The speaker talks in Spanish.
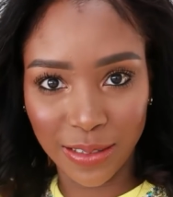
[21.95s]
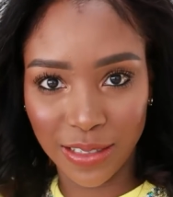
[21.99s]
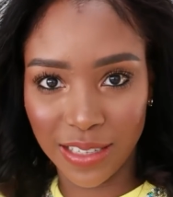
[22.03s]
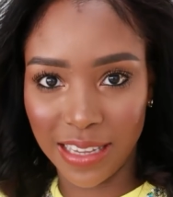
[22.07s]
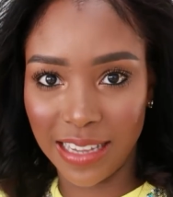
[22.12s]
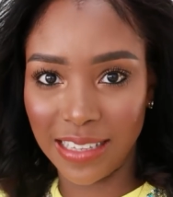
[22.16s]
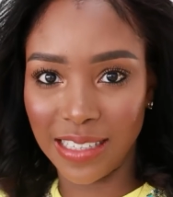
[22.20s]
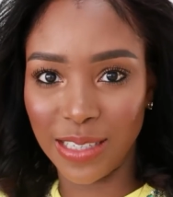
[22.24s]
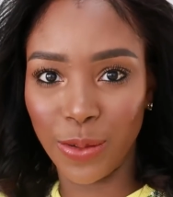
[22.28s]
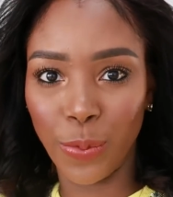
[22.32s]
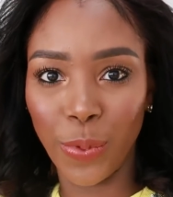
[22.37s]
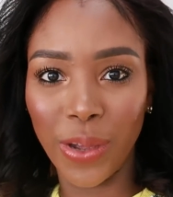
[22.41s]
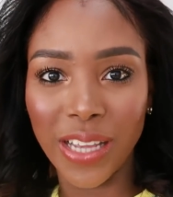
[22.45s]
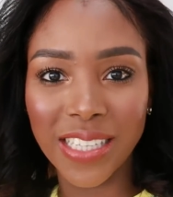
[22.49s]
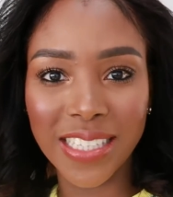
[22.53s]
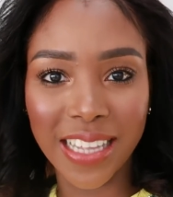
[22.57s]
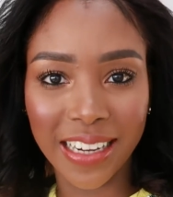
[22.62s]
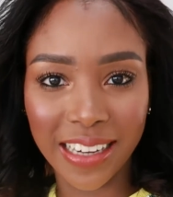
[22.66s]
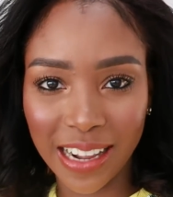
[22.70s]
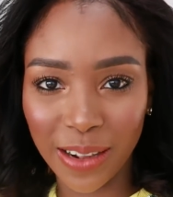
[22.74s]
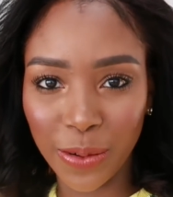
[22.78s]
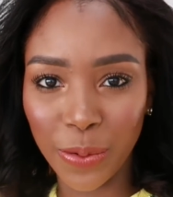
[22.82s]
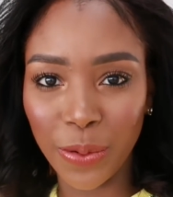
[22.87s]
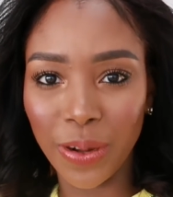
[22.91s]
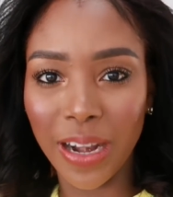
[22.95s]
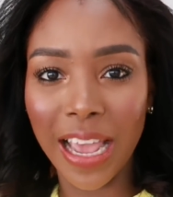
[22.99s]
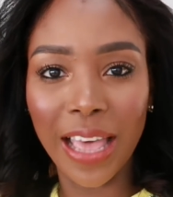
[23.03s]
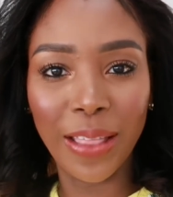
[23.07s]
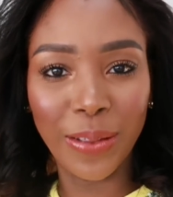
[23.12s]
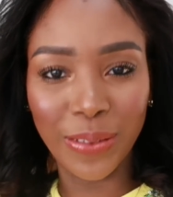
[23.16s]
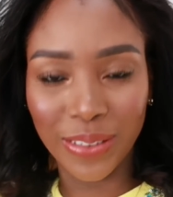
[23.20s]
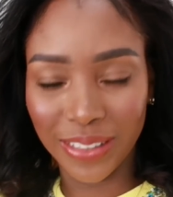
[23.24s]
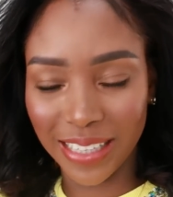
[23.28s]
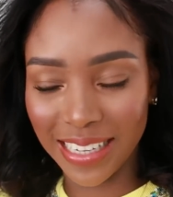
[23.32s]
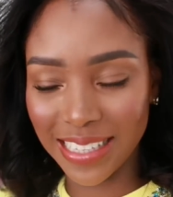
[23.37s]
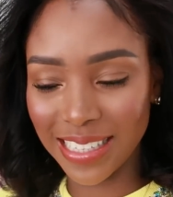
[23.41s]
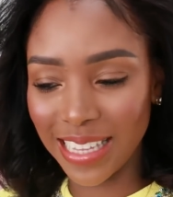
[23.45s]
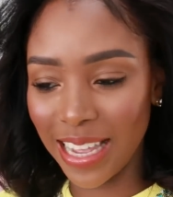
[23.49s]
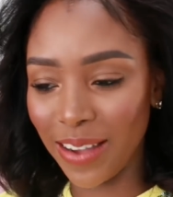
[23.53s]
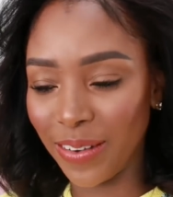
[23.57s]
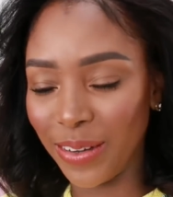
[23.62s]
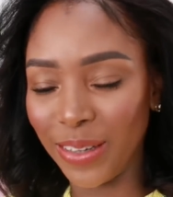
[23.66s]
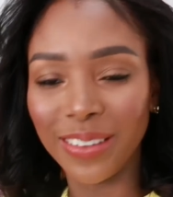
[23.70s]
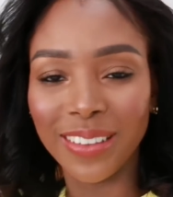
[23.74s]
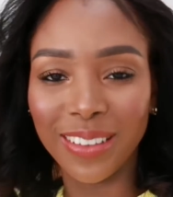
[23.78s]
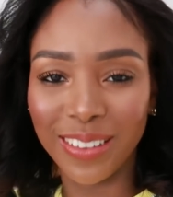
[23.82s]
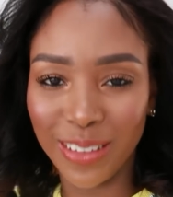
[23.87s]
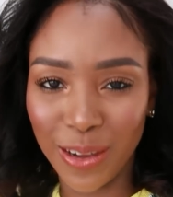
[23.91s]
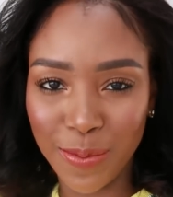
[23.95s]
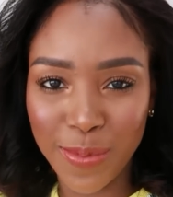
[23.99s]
O sea, si voy a salir a algún lado, ustedes saben, ¿no?